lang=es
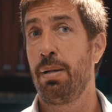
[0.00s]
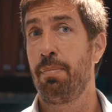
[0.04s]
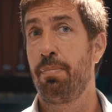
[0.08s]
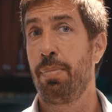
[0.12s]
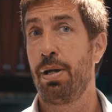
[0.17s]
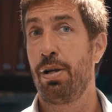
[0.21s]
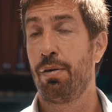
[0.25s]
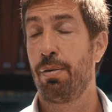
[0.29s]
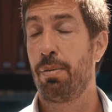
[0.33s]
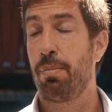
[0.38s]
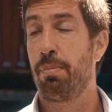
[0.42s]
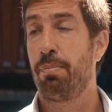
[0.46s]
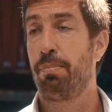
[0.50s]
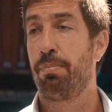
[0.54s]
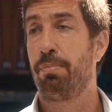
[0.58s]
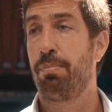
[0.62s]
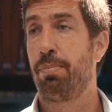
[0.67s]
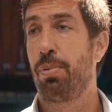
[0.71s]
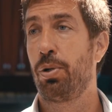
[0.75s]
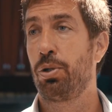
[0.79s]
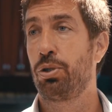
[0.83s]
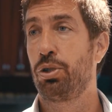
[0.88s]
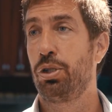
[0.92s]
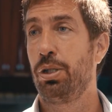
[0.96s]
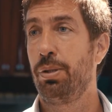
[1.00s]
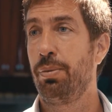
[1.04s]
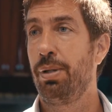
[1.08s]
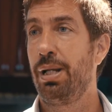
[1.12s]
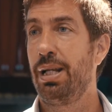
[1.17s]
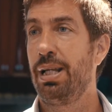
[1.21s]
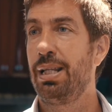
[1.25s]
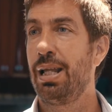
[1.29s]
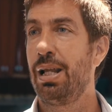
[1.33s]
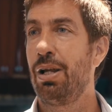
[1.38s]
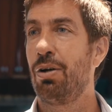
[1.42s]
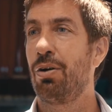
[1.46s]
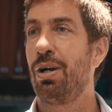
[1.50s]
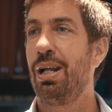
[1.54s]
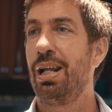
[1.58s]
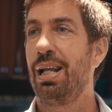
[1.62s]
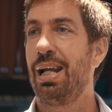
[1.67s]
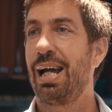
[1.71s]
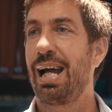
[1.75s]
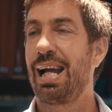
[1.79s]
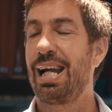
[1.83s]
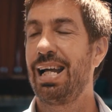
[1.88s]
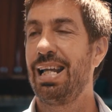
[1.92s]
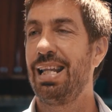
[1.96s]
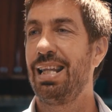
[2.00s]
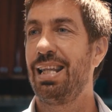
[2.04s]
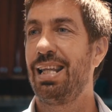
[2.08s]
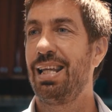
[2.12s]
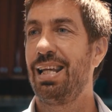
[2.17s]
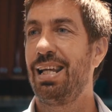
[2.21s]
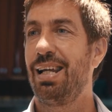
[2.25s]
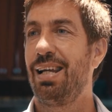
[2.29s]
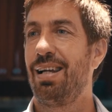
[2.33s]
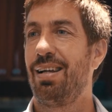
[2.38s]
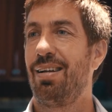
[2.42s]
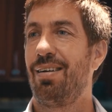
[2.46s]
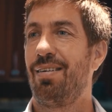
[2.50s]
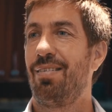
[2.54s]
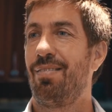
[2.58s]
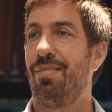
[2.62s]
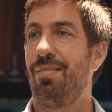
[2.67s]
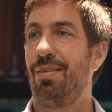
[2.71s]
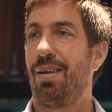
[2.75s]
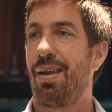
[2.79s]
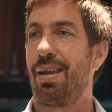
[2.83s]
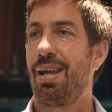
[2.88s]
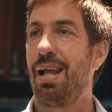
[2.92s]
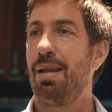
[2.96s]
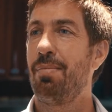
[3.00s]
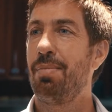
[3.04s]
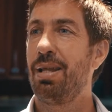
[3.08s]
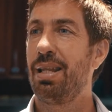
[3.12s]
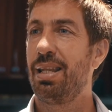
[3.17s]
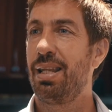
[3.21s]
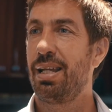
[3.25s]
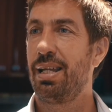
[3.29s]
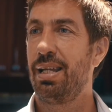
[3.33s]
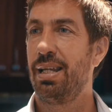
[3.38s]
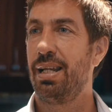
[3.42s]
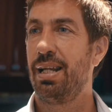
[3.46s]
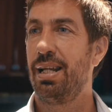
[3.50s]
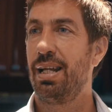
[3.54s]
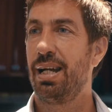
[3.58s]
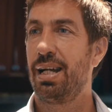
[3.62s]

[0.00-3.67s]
pero posibilita lo que la gente realmente quiere.